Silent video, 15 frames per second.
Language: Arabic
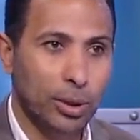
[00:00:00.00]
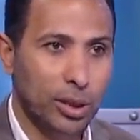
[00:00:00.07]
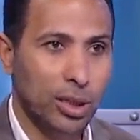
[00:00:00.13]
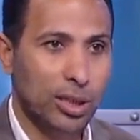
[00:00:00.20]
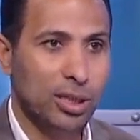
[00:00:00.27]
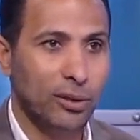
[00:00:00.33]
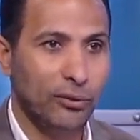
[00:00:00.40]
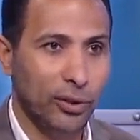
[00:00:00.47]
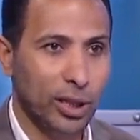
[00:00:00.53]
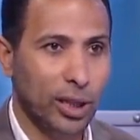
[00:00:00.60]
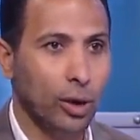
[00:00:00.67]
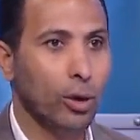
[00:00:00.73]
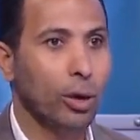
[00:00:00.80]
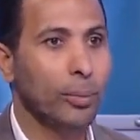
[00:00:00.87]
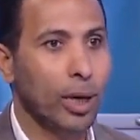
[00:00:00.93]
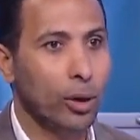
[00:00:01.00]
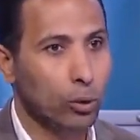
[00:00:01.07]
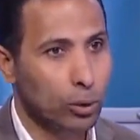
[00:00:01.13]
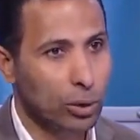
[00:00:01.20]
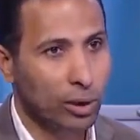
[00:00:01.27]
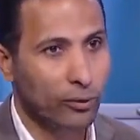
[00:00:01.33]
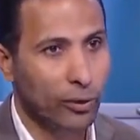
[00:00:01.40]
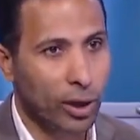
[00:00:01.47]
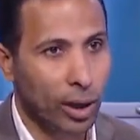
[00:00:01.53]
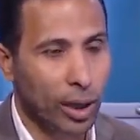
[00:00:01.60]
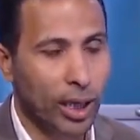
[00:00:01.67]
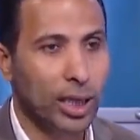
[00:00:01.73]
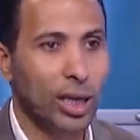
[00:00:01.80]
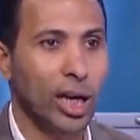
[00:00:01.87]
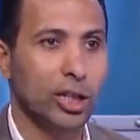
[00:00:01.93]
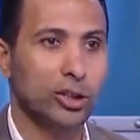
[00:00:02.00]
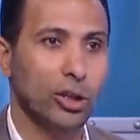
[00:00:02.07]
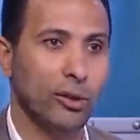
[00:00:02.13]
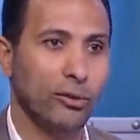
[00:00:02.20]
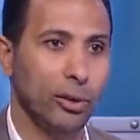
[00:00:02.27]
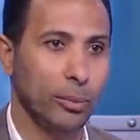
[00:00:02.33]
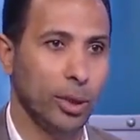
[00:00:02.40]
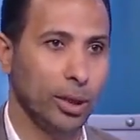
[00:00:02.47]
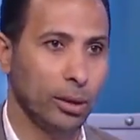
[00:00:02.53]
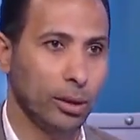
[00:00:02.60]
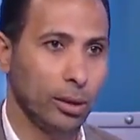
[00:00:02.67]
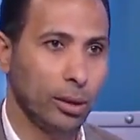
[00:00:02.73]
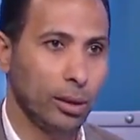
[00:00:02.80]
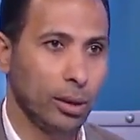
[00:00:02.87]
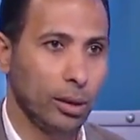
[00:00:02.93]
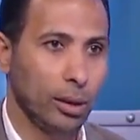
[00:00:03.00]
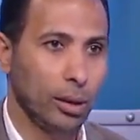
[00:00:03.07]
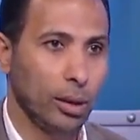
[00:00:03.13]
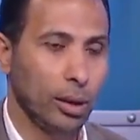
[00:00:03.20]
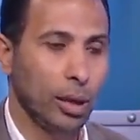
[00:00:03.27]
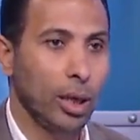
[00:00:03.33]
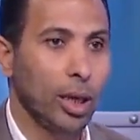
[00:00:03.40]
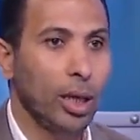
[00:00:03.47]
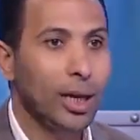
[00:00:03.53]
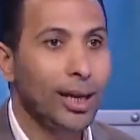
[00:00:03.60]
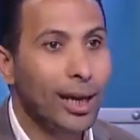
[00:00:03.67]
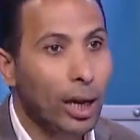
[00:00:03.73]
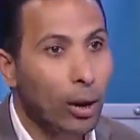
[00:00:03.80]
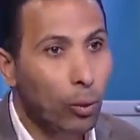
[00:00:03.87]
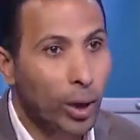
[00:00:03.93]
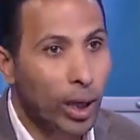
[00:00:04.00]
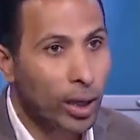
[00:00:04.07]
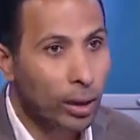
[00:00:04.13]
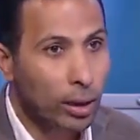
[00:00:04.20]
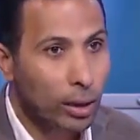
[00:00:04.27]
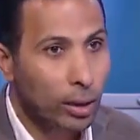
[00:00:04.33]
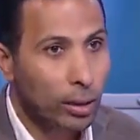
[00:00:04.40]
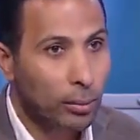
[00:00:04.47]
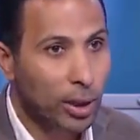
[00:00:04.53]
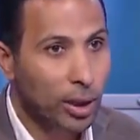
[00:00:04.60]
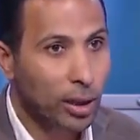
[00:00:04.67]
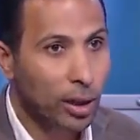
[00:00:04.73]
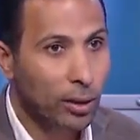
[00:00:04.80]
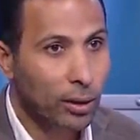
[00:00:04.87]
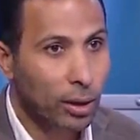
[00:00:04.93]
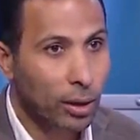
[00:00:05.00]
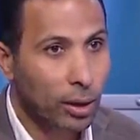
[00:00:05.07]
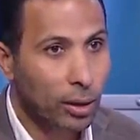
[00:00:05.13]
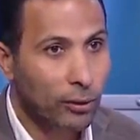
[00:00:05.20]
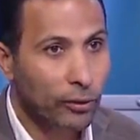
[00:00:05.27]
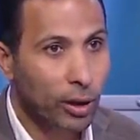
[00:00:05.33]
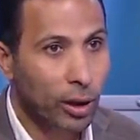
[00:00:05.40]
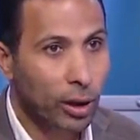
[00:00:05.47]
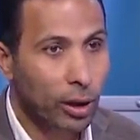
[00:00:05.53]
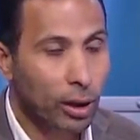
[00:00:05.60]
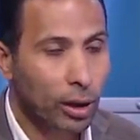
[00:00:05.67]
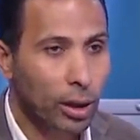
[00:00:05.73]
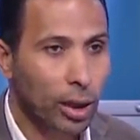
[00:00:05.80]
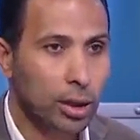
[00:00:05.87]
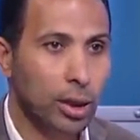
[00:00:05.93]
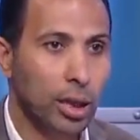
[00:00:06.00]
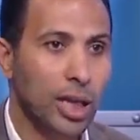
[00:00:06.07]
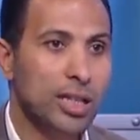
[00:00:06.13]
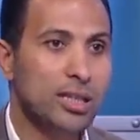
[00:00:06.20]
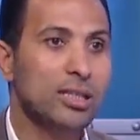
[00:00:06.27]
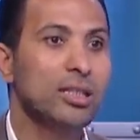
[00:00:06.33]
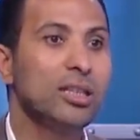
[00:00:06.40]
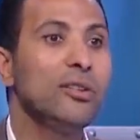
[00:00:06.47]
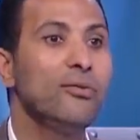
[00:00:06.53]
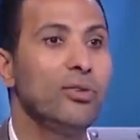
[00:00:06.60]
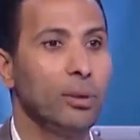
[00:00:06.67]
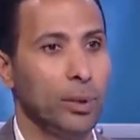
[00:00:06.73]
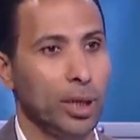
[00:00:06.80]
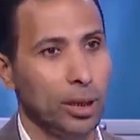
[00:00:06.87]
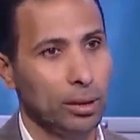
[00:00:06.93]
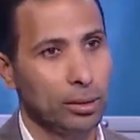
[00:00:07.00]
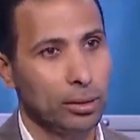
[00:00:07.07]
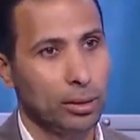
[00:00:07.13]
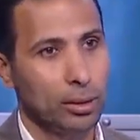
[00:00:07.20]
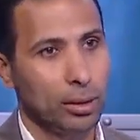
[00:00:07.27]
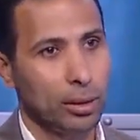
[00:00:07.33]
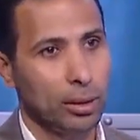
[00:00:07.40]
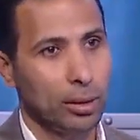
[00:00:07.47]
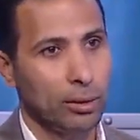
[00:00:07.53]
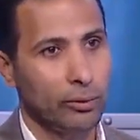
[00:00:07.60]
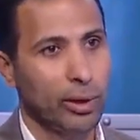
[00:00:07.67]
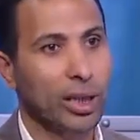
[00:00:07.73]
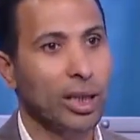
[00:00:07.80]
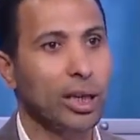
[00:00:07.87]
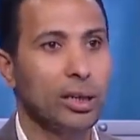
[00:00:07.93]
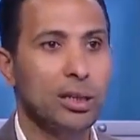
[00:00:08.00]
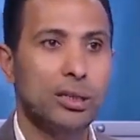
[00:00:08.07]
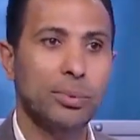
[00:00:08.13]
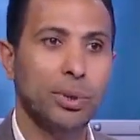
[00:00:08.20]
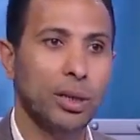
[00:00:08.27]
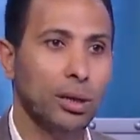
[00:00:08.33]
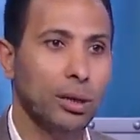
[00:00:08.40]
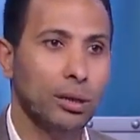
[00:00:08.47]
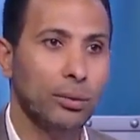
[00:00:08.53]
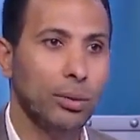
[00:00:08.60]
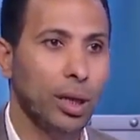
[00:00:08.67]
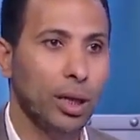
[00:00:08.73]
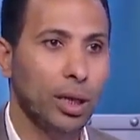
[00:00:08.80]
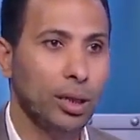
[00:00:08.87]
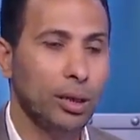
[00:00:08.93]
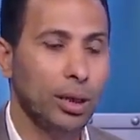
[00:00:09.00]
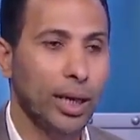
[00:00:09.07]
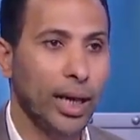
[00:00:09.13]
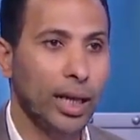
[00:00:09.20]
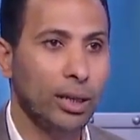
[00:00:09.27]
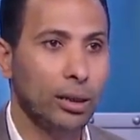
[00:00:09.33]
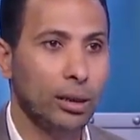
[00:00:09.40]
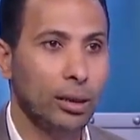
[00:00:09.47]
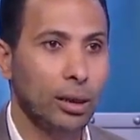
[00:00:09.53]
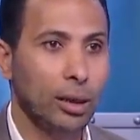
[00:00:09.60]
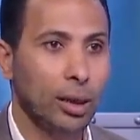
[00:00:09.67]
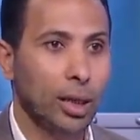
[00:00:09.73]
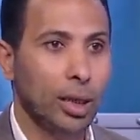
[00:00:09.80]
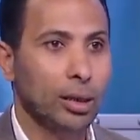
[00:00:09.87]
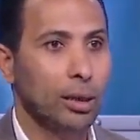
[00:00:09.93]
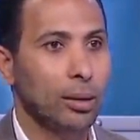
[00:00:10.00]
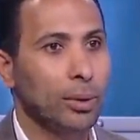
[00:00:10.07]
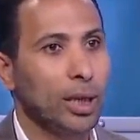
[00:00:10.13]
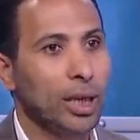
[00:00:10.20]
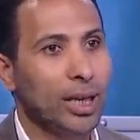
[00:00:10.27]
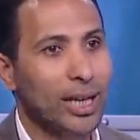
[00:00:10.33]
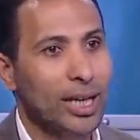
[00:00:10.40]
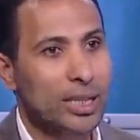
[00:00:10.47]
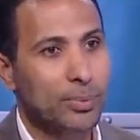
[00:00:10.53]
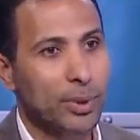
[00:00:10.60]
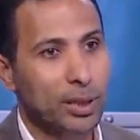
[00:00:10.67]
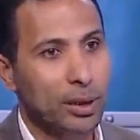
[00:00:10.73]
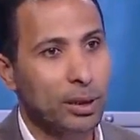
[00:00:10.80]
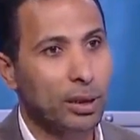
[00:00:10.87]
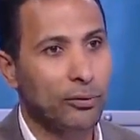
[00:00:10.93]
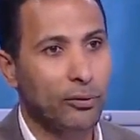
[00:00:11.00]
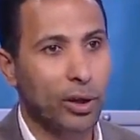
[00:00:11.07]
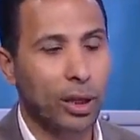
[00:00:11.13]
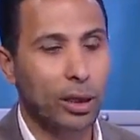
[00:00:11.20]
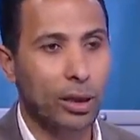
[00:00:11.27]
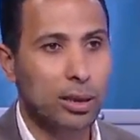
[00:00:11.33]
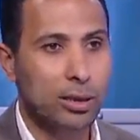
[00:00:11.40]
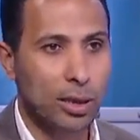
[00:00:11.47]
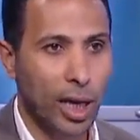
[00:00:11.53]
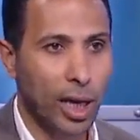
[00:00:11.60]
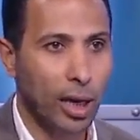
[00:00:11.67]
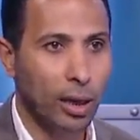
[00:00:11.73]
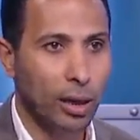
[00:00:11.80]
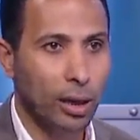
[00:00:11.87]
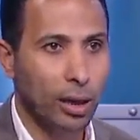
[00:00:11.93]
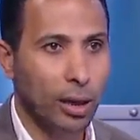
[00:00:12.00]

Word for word: بتحصل في الدوري مع وجود الفار هتلاقي 10% الاول من غير فار لا تلاقيها 60% فتلاقي النسبه كبيره جدا عاليه طب ايه اللي اثبت ان الفار ده صح